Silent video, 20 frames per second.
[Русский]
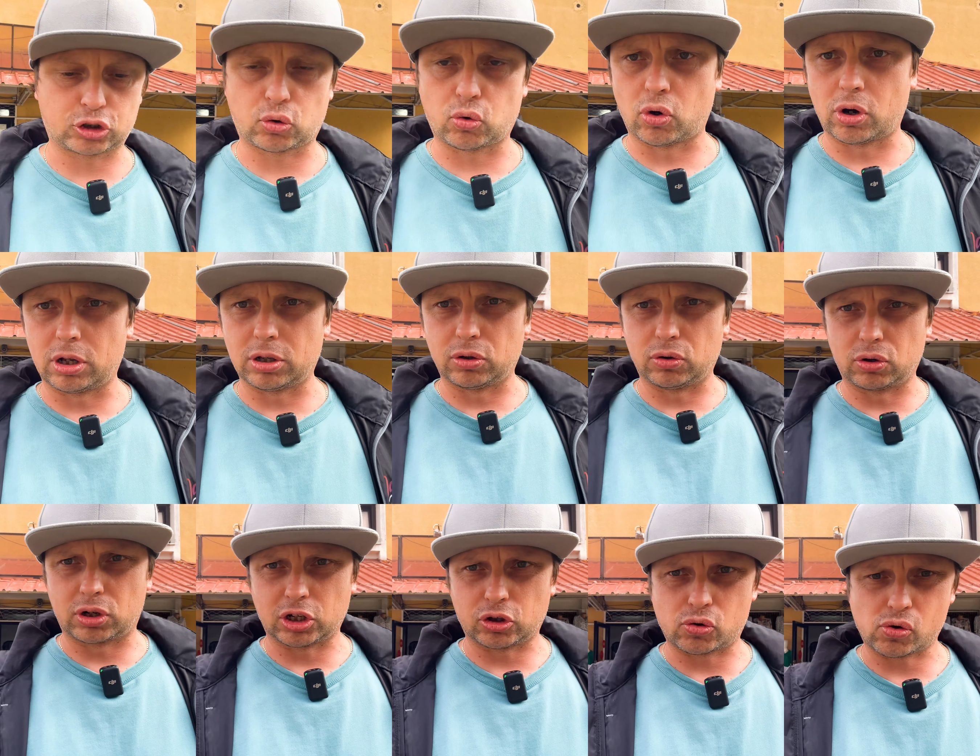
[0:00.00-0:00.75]

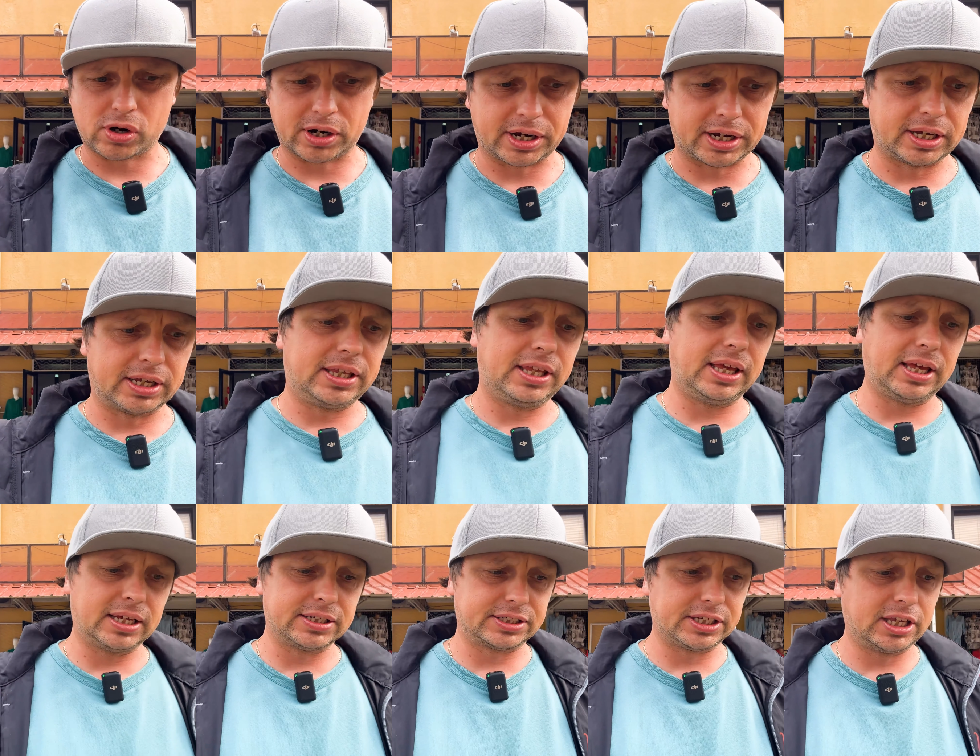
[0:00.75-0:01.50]
школу, которая
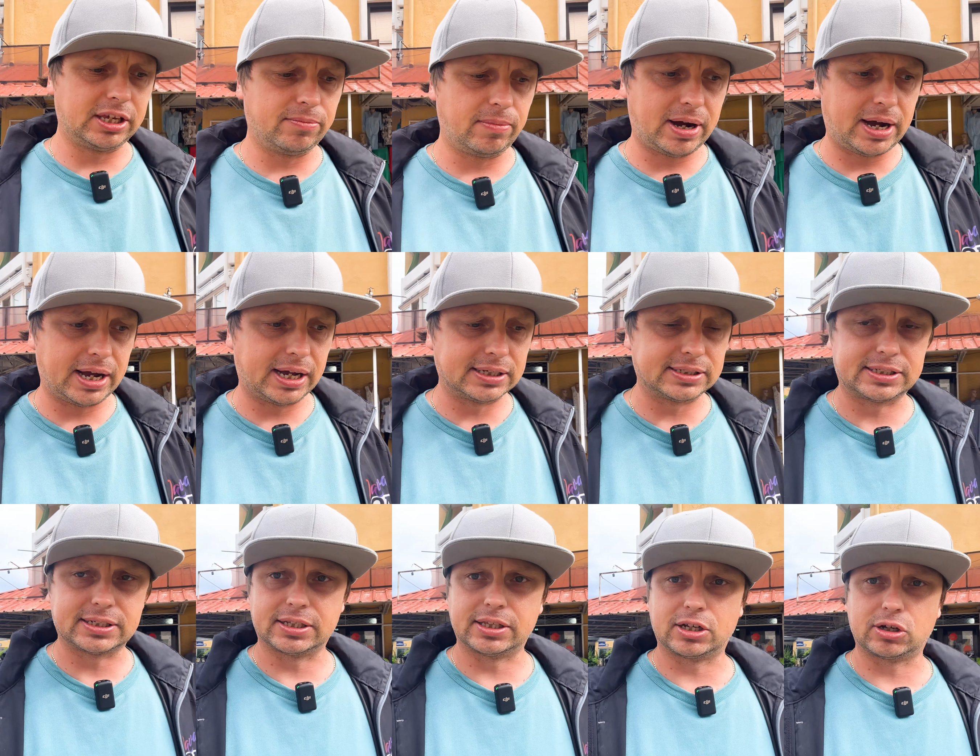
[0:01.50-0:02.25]
не
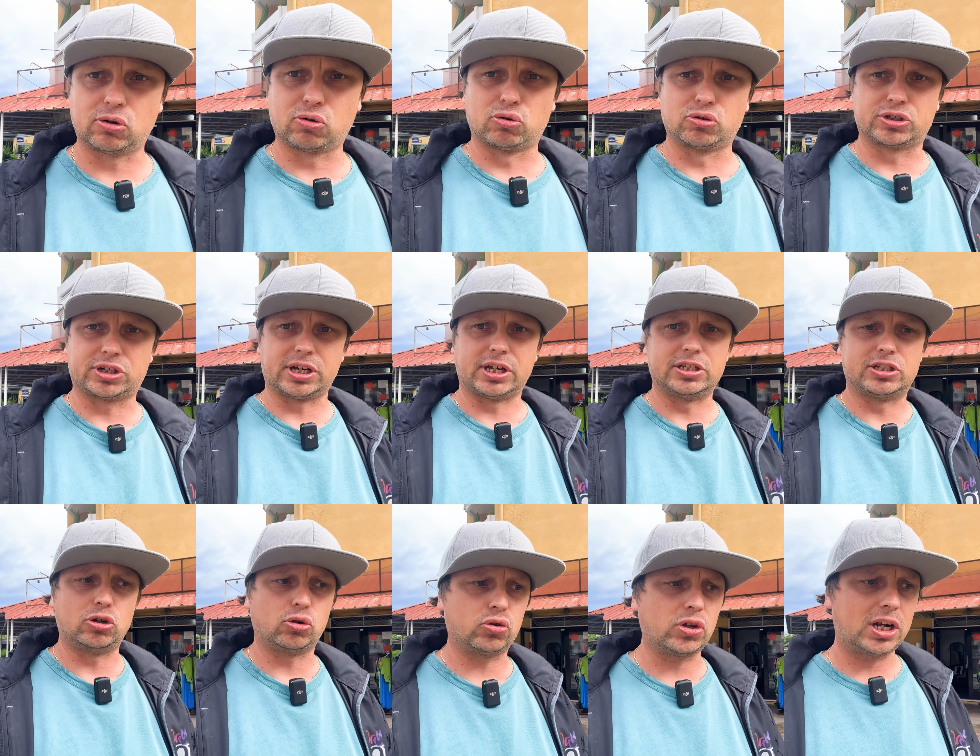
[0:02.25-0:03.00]
занимается нагрузкой
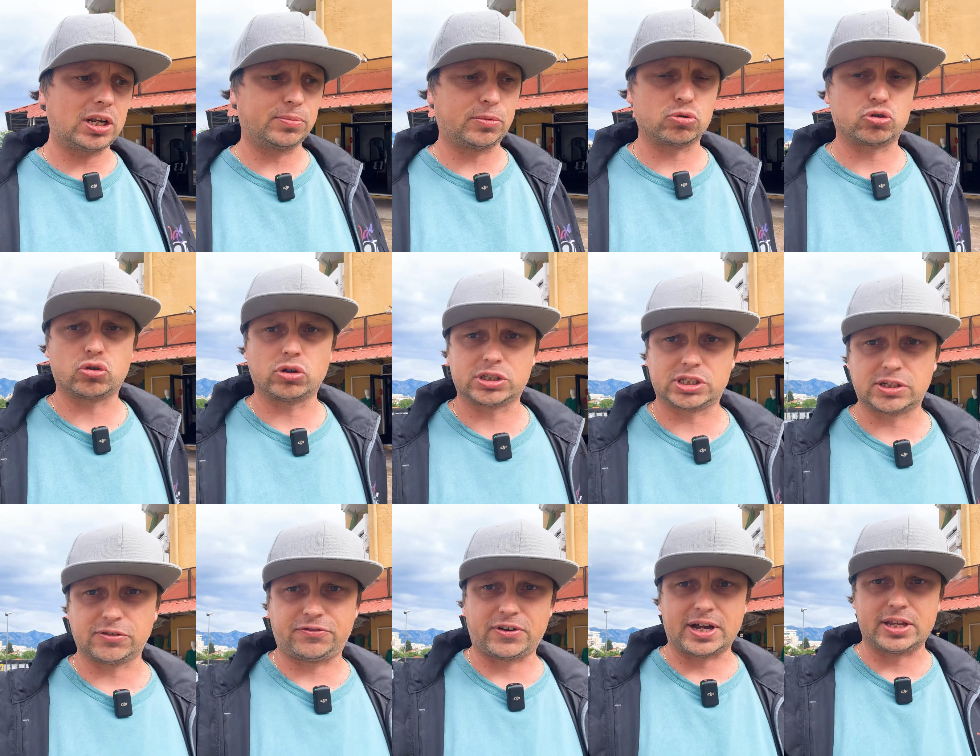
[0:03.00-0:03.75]
интеллектуальной, потому что у нас
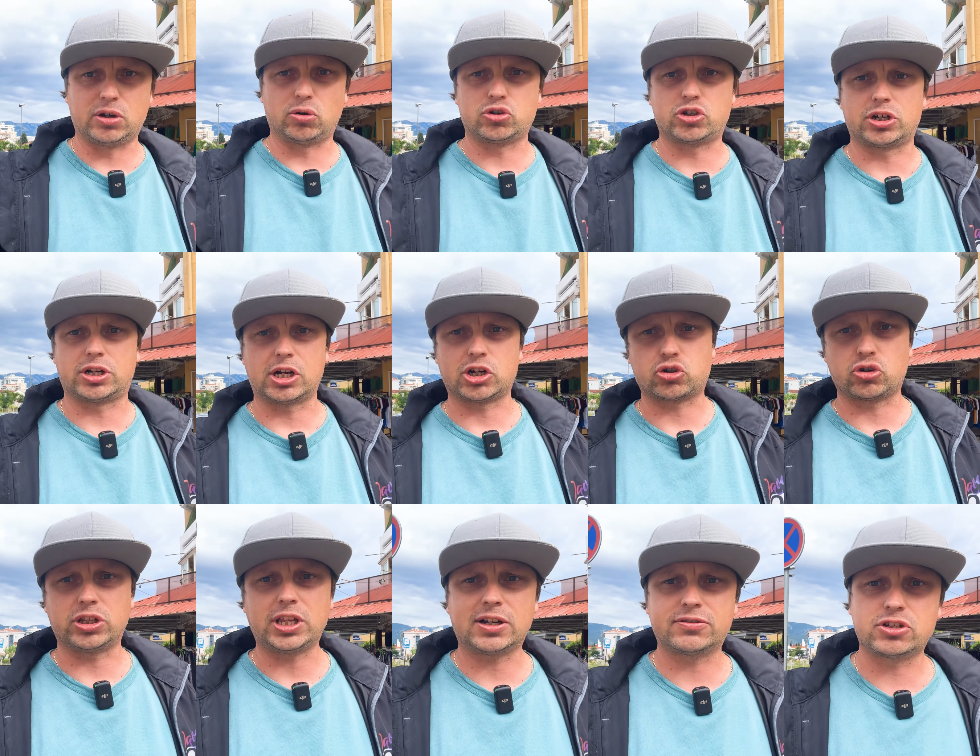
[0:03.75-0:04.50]
Стефания очень
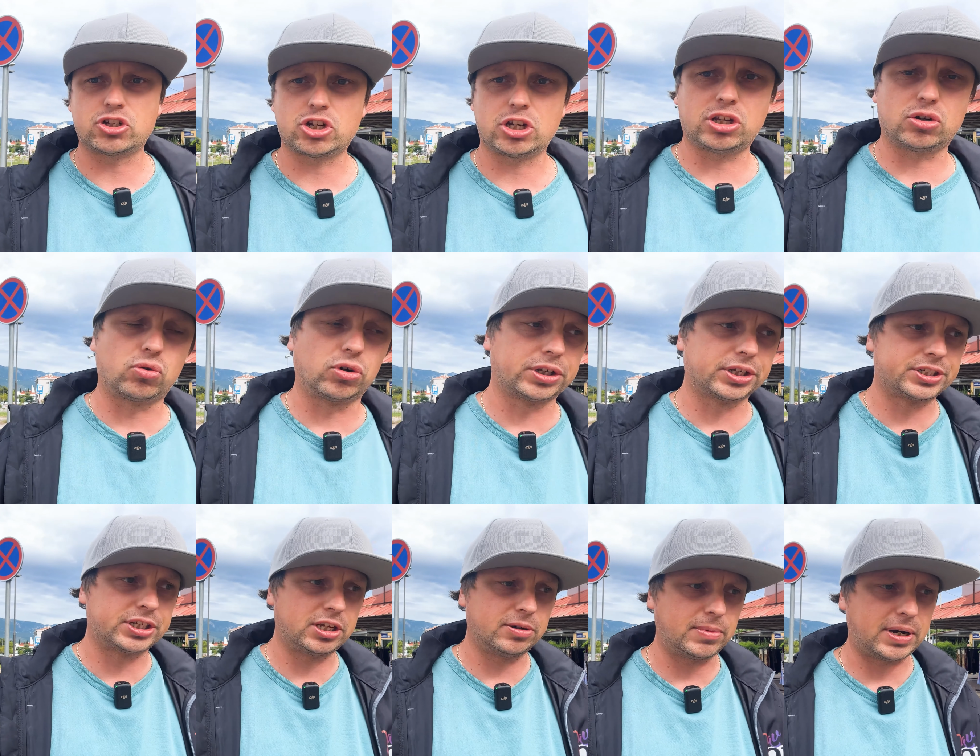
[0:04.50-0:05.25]
хорошо и так в течение года
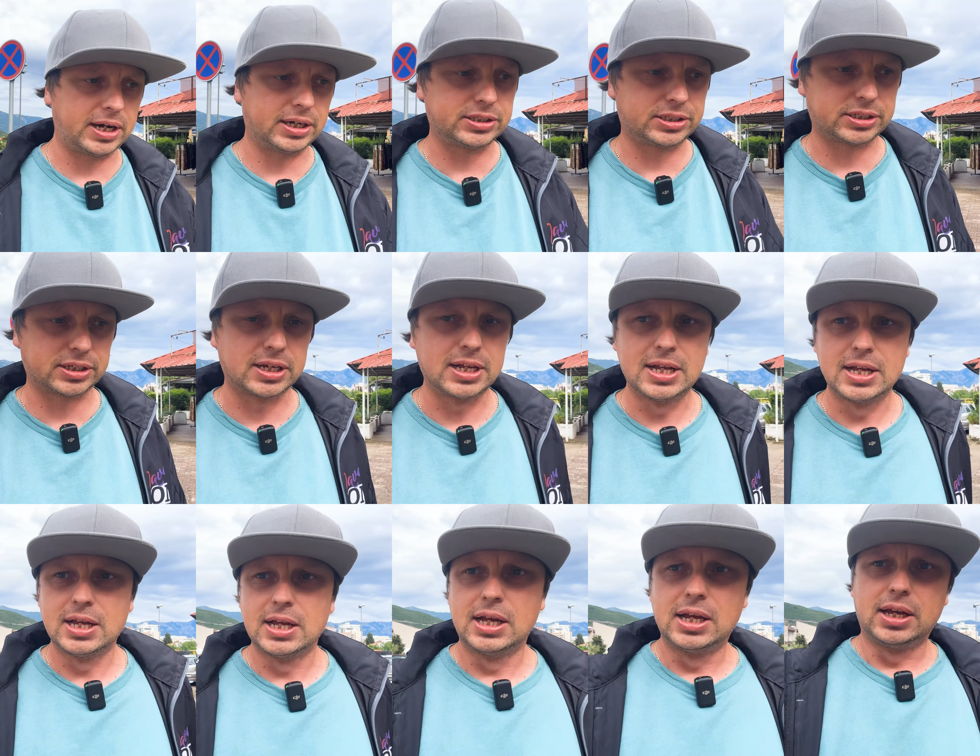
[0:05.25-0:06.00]
занимается
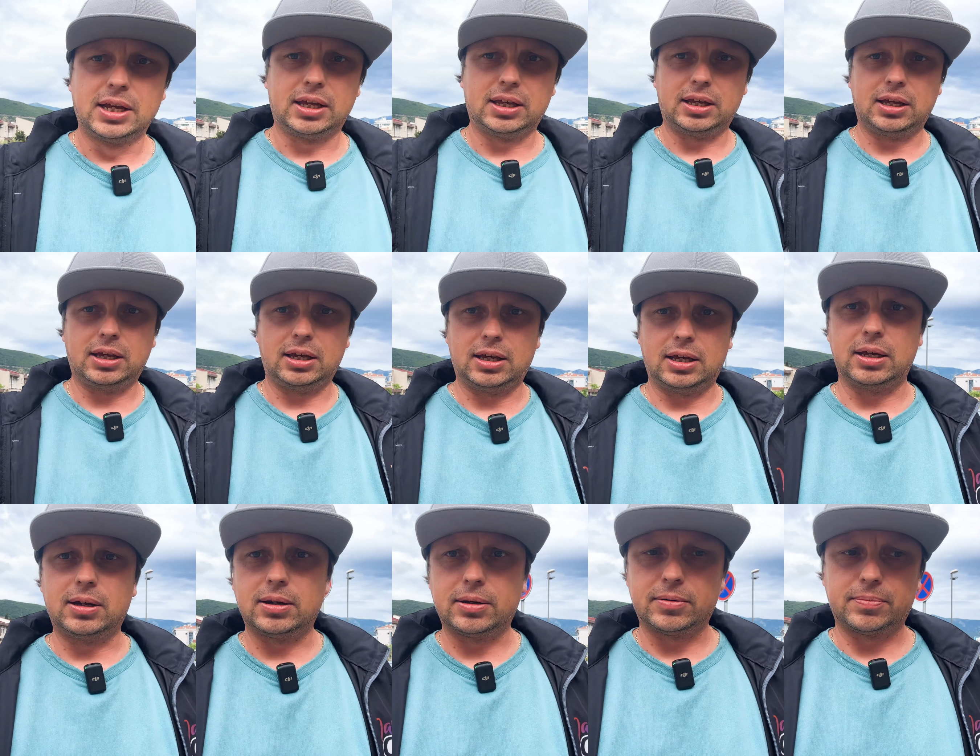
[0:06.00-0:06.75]

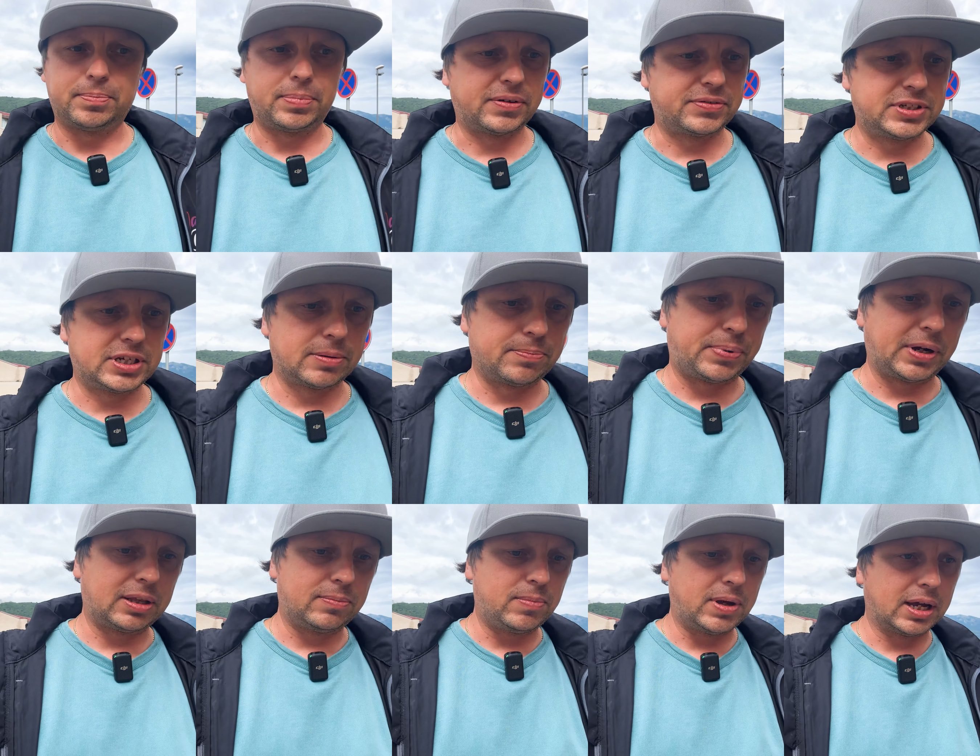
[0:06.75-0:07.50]
и по всем
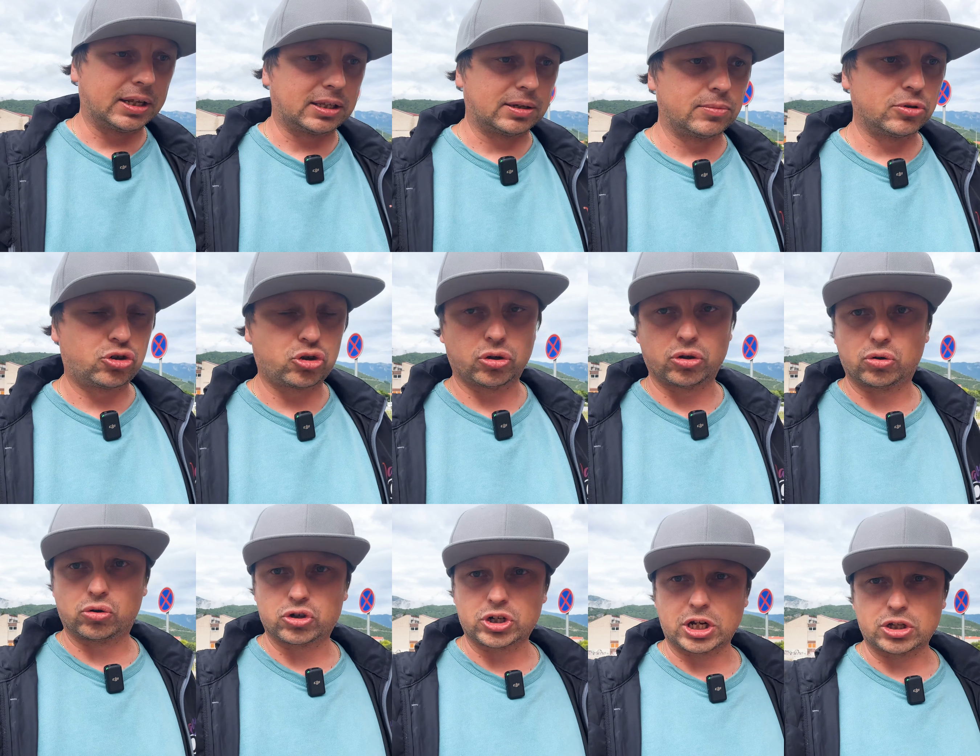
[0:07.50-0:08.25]
предметам. Еще
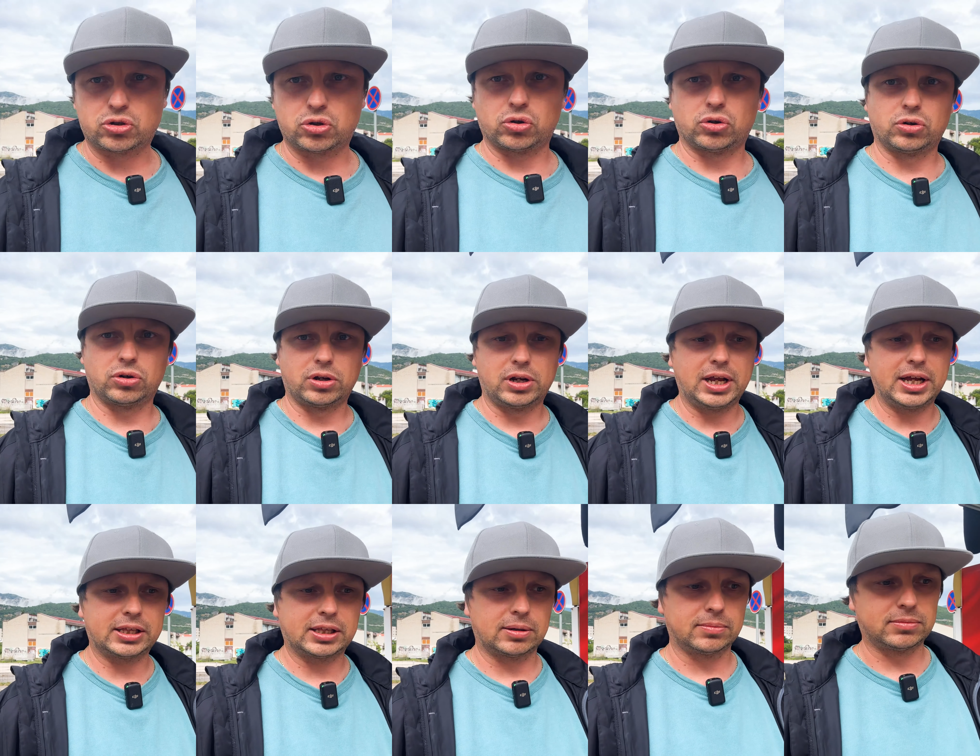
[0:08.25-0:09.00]
нагружать ее
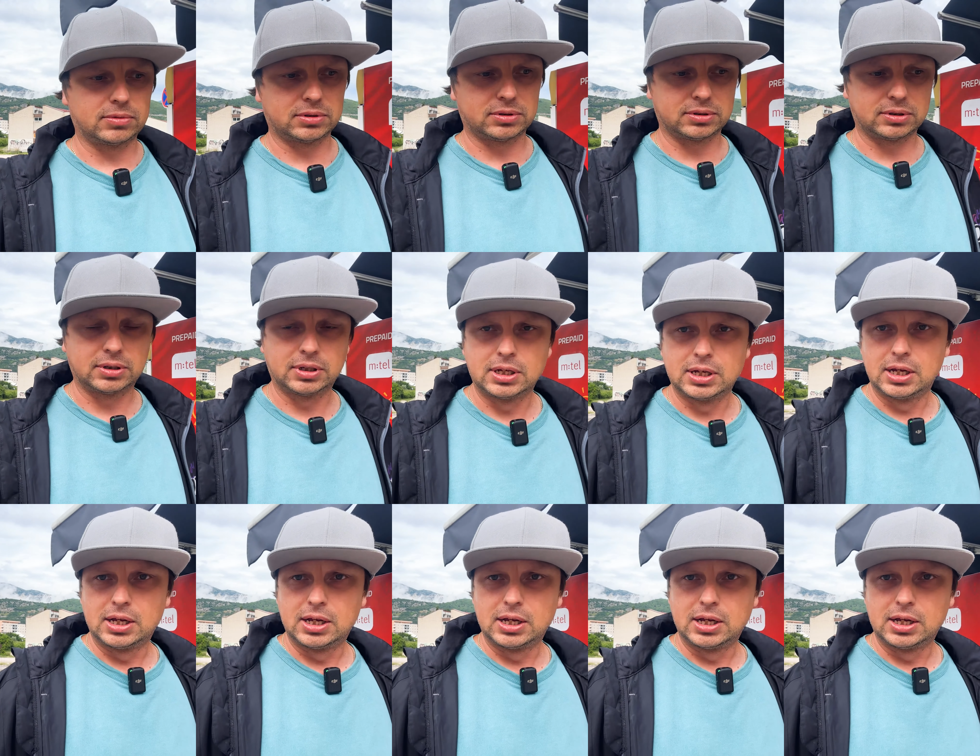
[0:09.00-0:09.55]
летом ну,